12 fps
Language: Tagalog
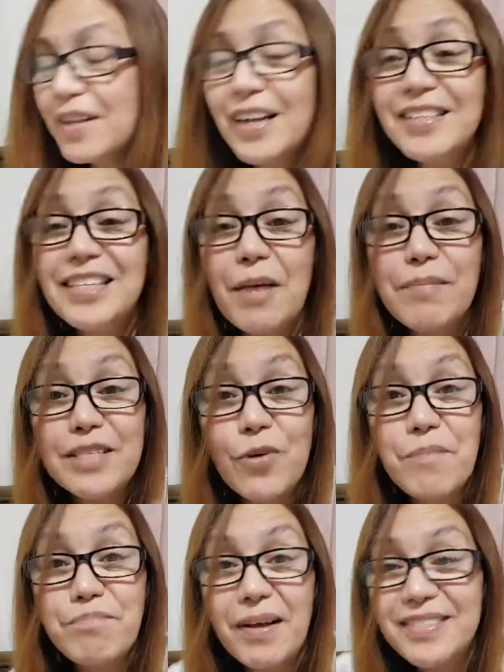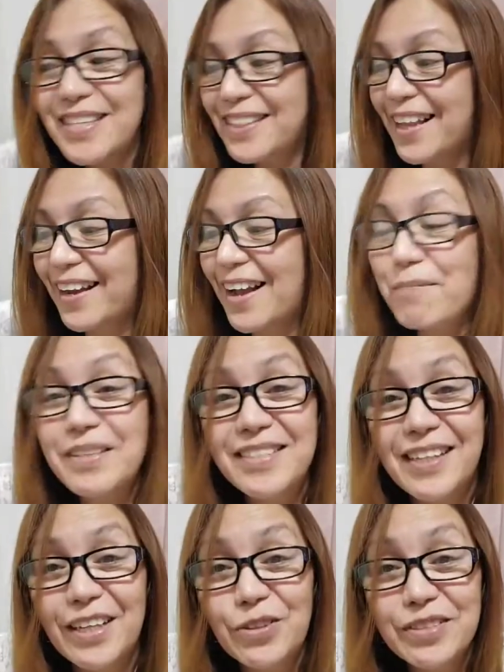Kasi na-miss ko ang pansit talaga.
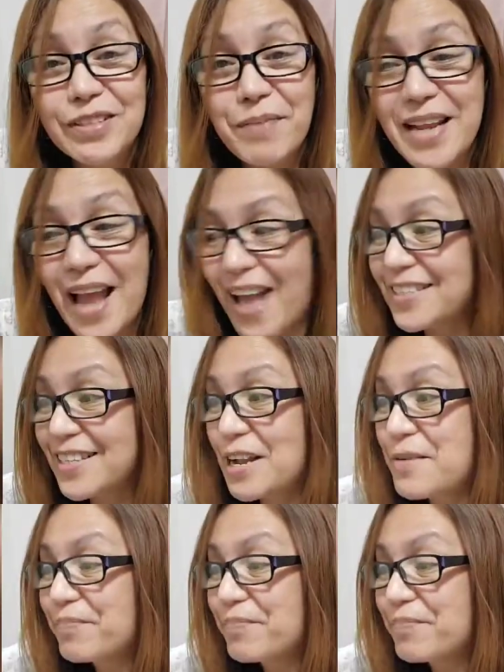Pansit canton sa Pinas.